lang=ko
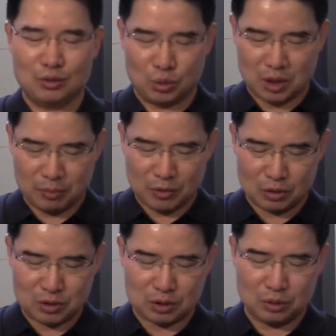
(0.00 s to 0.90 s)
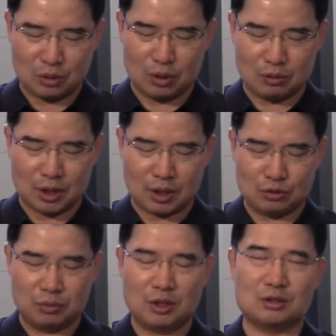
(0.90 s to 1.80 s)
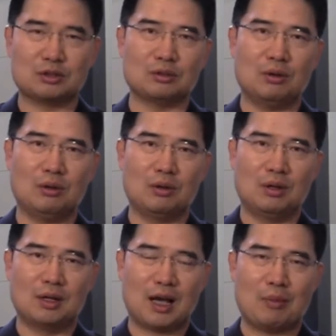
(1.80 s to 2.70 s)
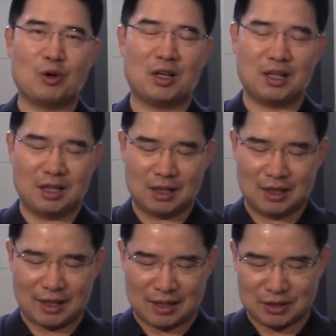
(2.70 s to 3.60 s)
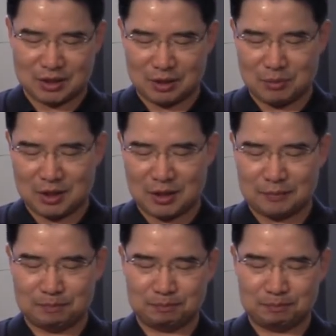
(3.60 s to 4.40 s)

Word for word: 요셉 역시도 억울하게 누명을 쓰고 감옥 안에 갇히게 됩니다.